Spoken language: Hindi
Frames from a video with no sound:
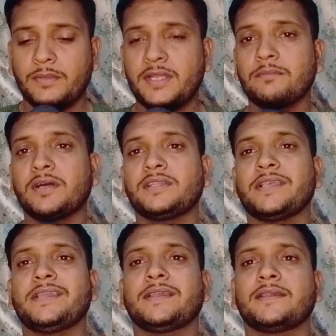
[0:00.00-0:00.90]
मेन बात
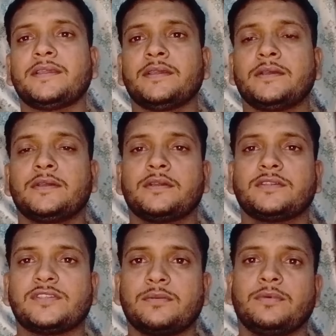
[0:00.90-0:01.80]
यही है कि
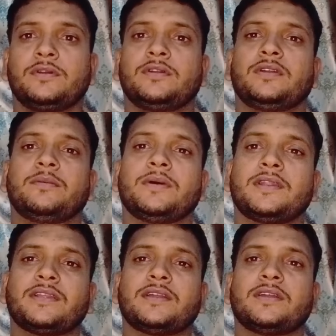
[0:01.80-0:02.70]
जब हमारा